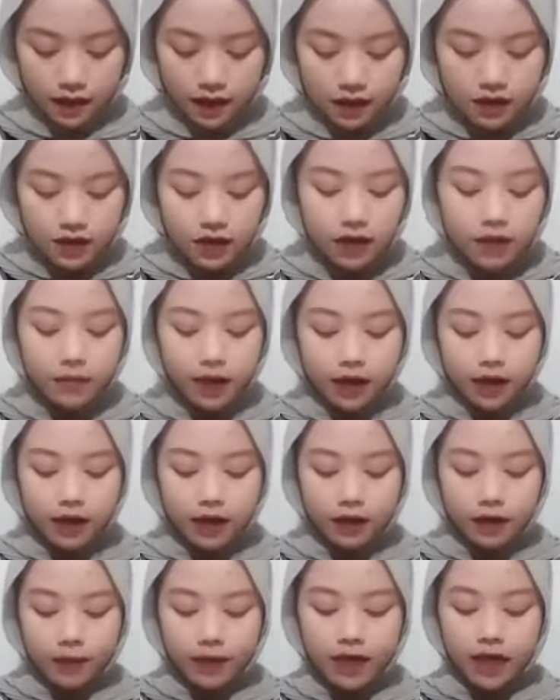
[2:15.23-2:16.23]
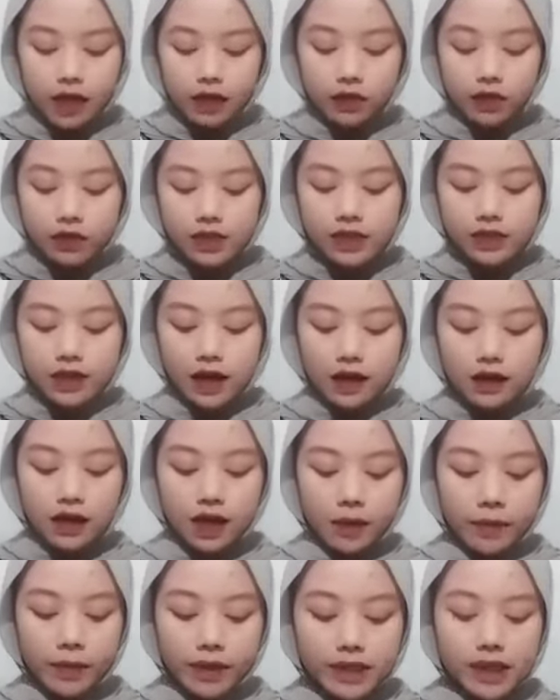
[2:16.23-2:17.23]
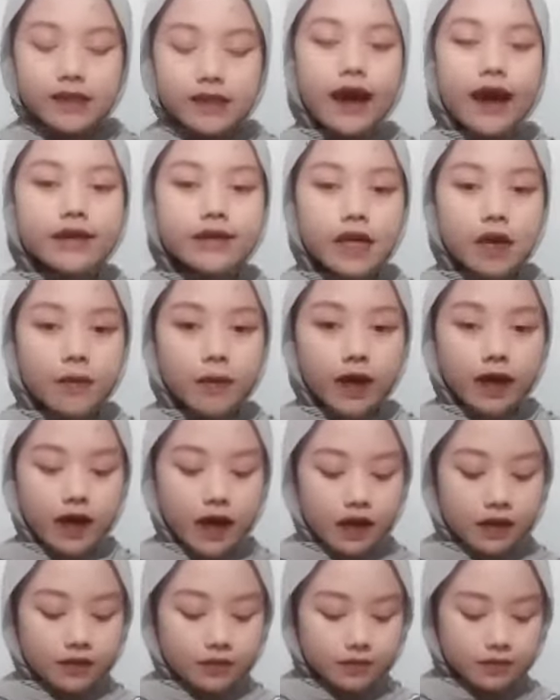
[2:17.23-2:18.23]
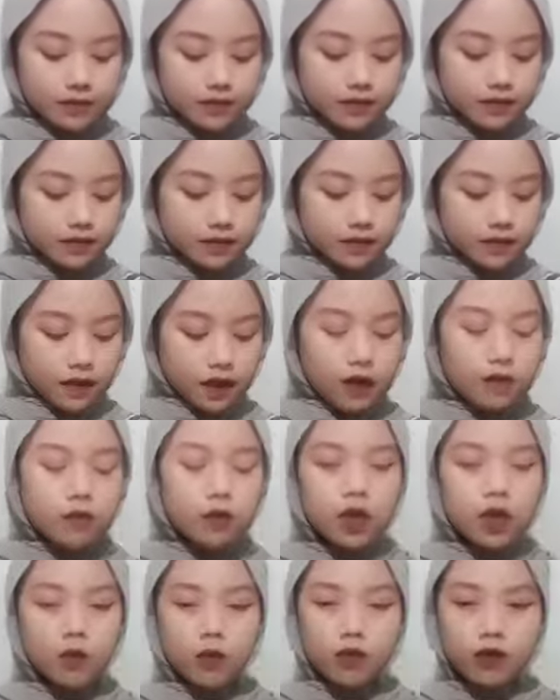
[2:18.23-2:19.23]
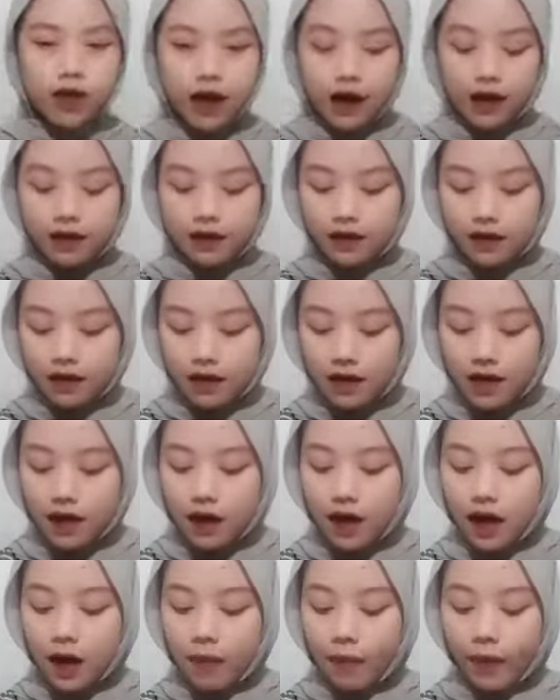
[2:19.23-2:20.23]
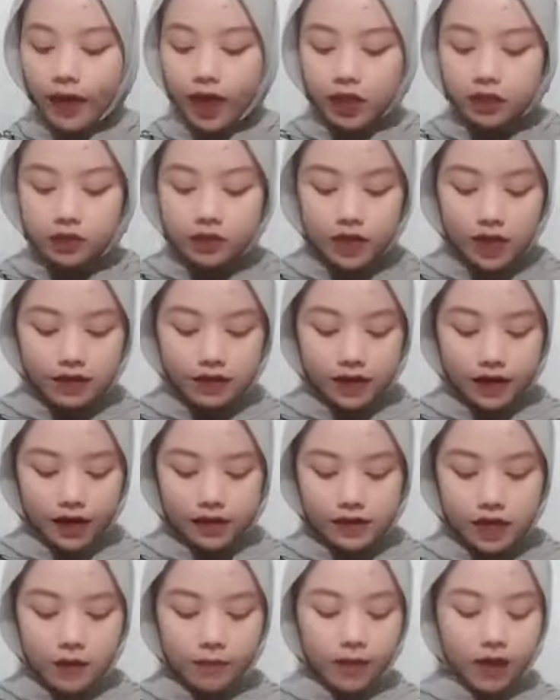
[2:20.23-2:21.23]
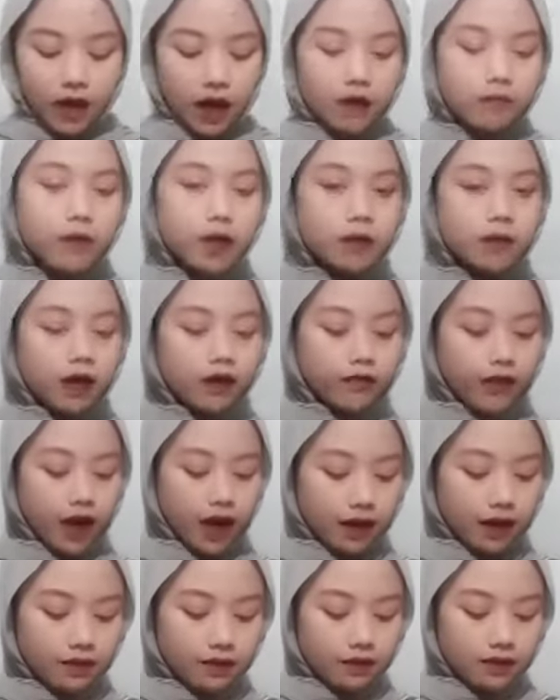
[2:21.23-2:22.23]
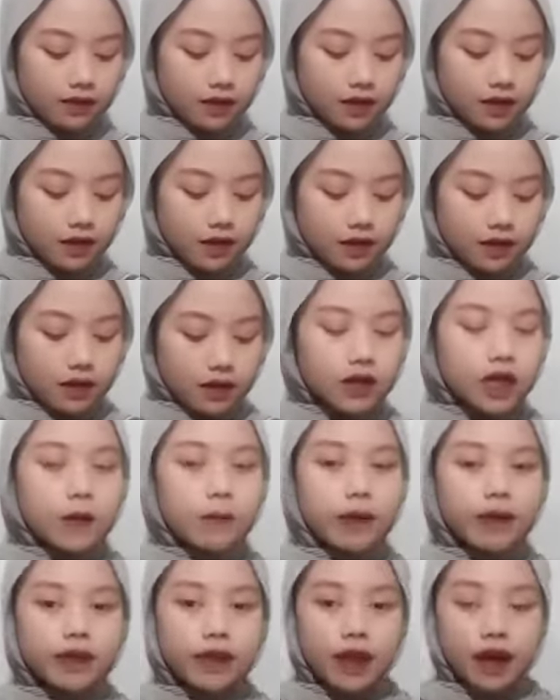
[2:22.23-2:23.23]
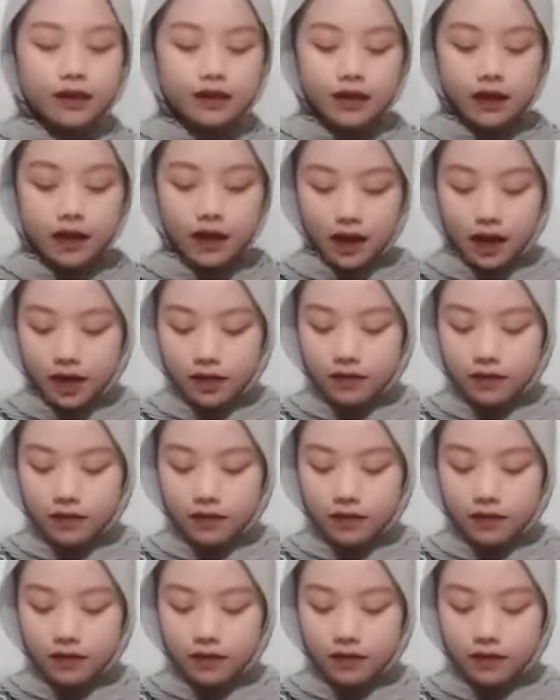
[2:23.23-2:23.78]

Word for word: demikian pidato singkat yang bisa saya sampaikan. Mudah-mudahan apa yang sudah saya sampaikan bermanfaat dan dapat dilaksanakan.